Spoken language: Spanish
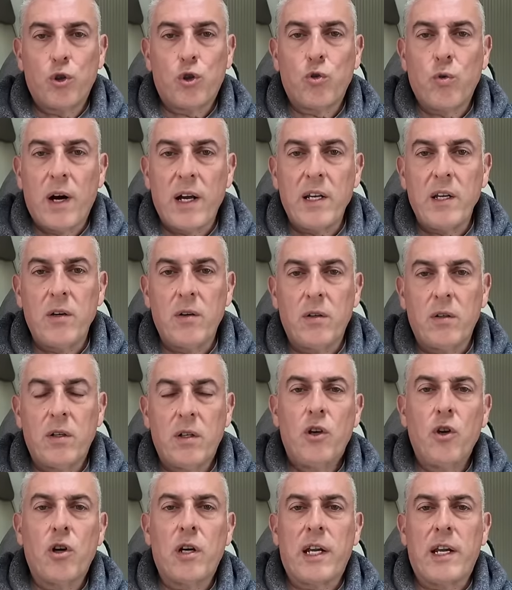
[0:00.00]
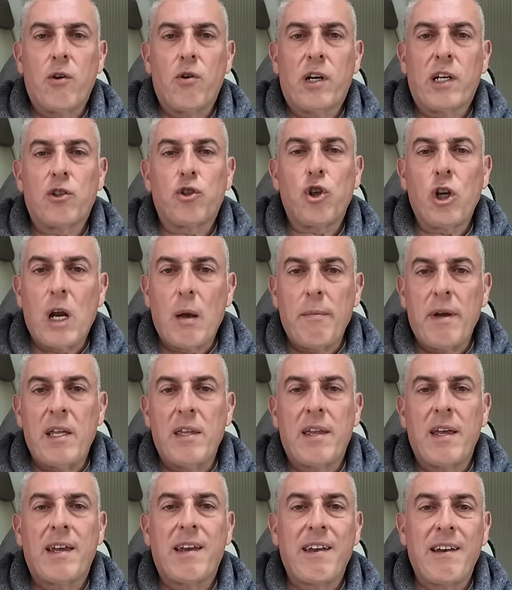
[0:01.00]
usuario, yo creo que
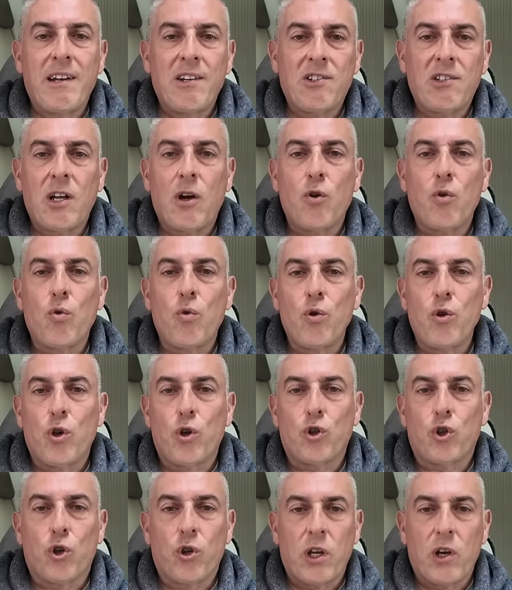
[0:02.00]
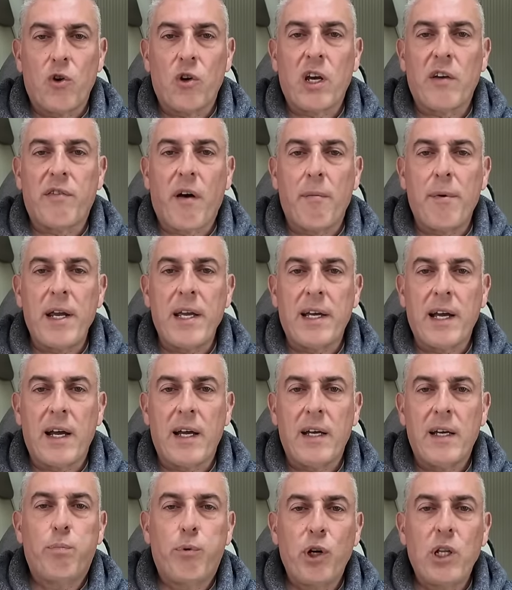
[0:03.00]
solamente quien está orgulloso de lo que
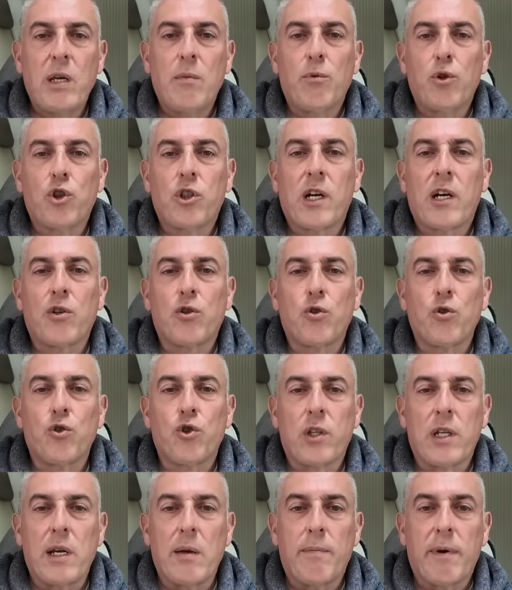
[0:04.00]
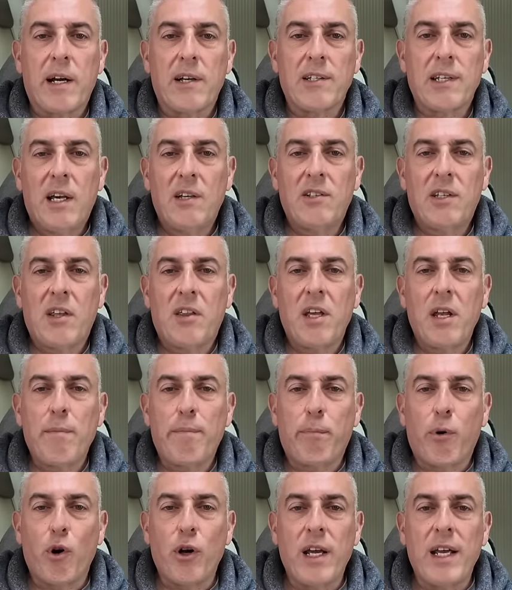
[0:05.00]
fabrica puede mostrar sus tripas, es
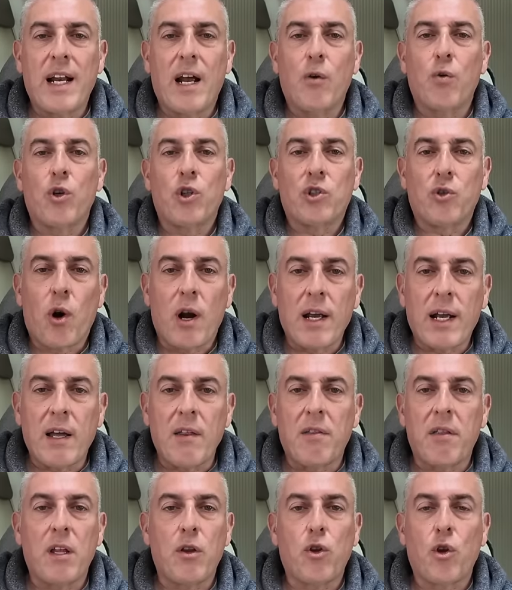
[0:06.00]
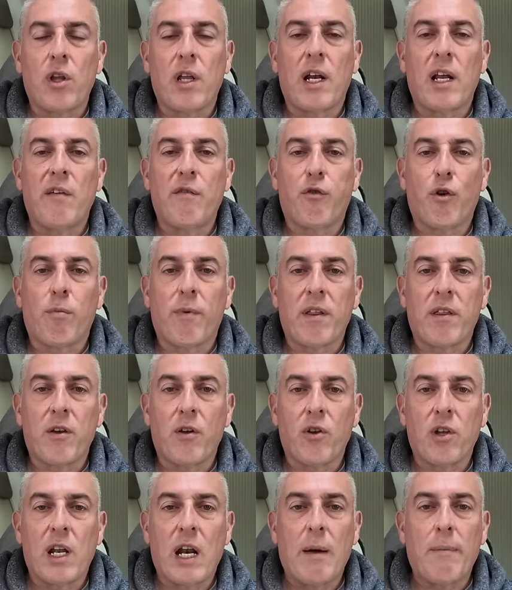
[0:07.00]
decir, poner a nuestro alcance toda la
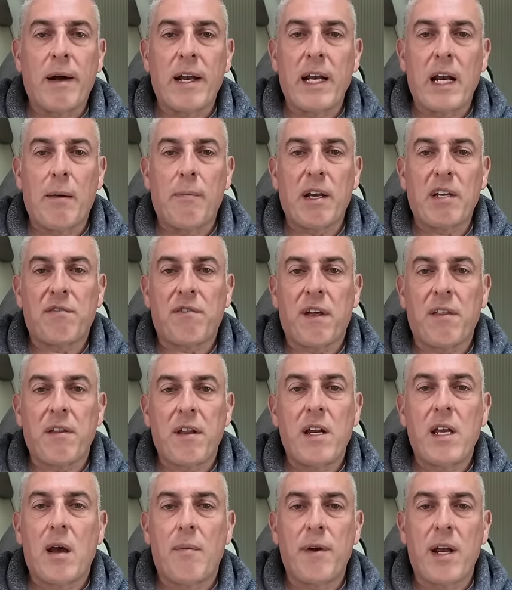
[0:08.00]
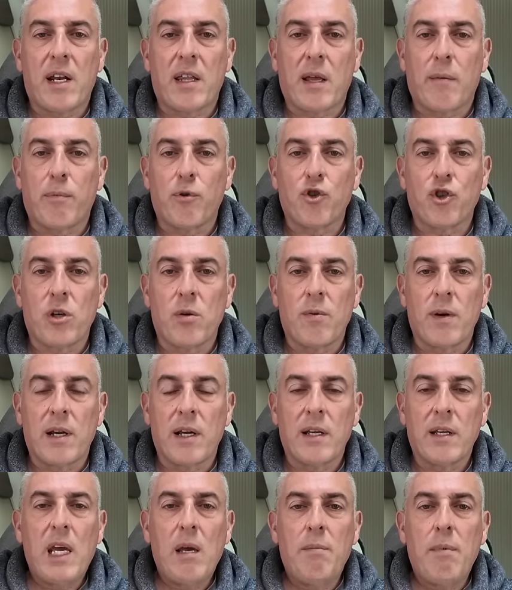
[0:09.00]
información de la manera más fácil y abierta posible.
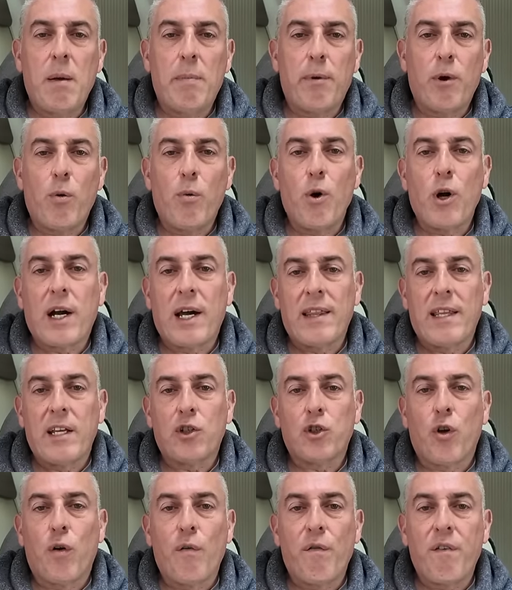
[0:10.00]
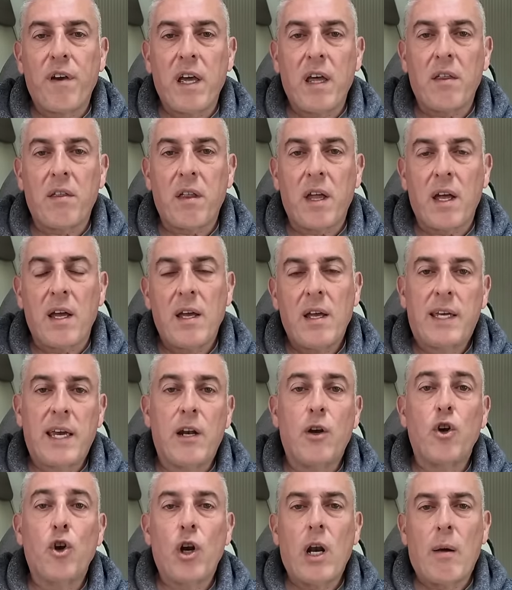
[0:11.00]
Y me provoca desconfianza
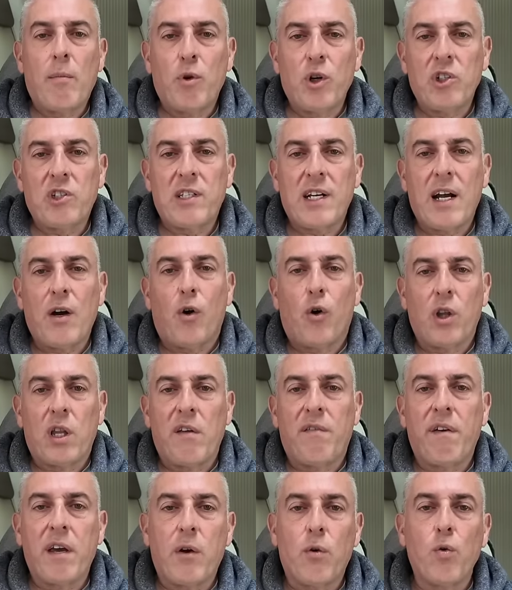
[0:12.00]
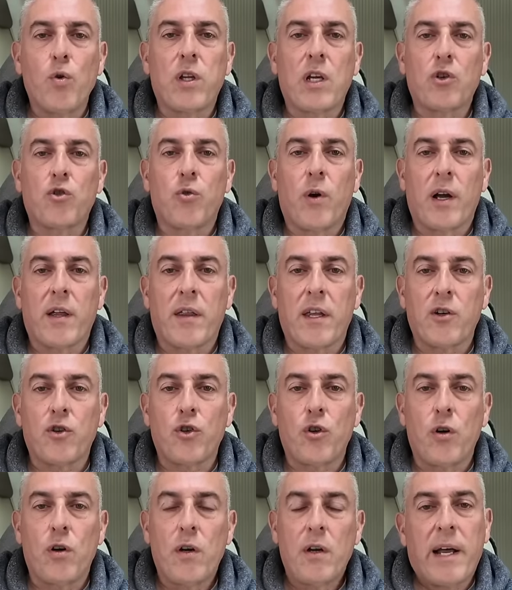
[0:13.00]
quien no la muestra o dificulta su
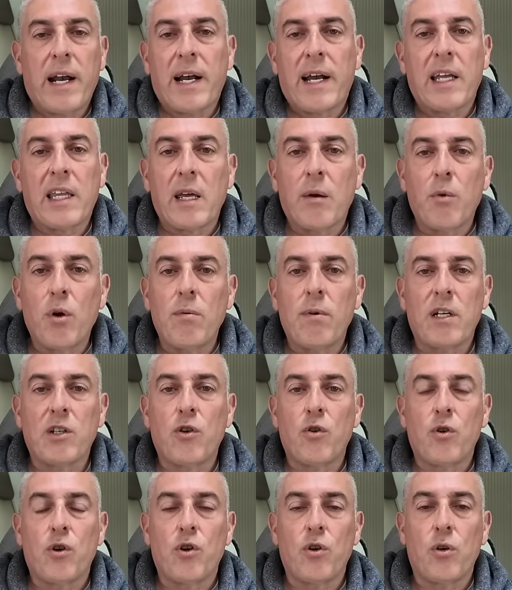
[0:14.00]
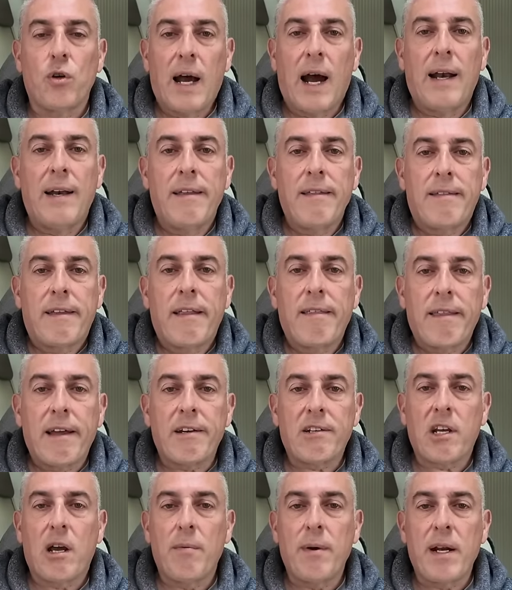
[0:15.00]
acceso para que te vuelvas loco al
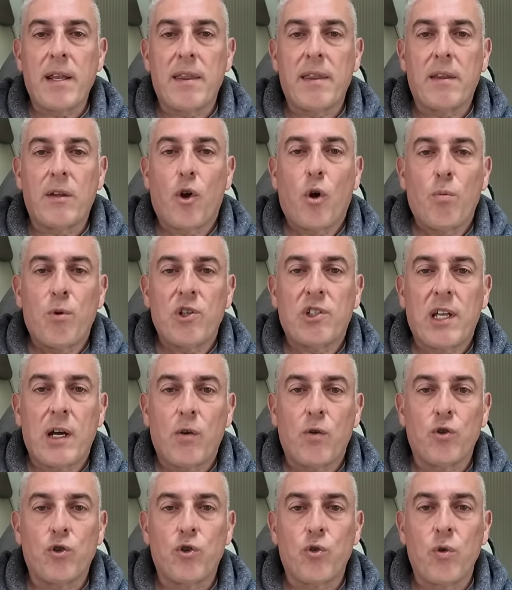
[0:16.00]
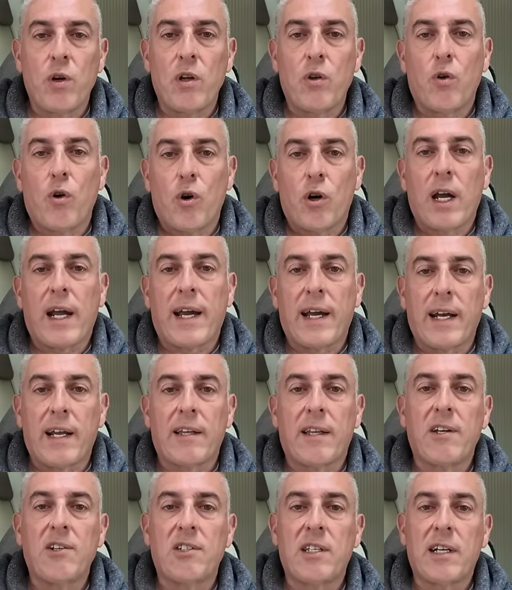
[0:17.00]
intentar saber cómo está construido o qué
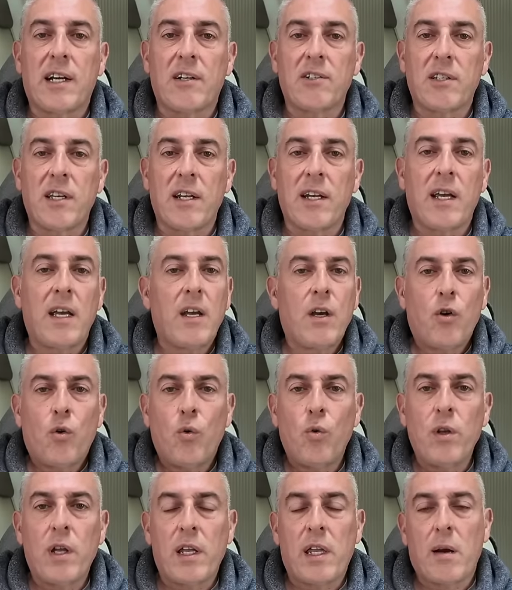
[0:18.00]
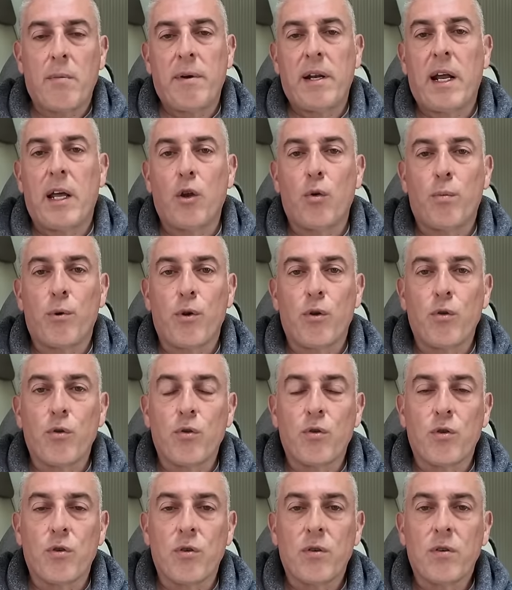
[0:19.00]
características tiene un determinado
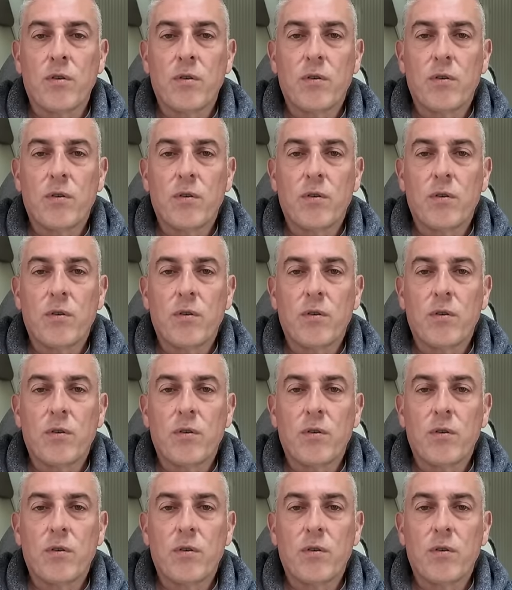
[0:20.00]
producto.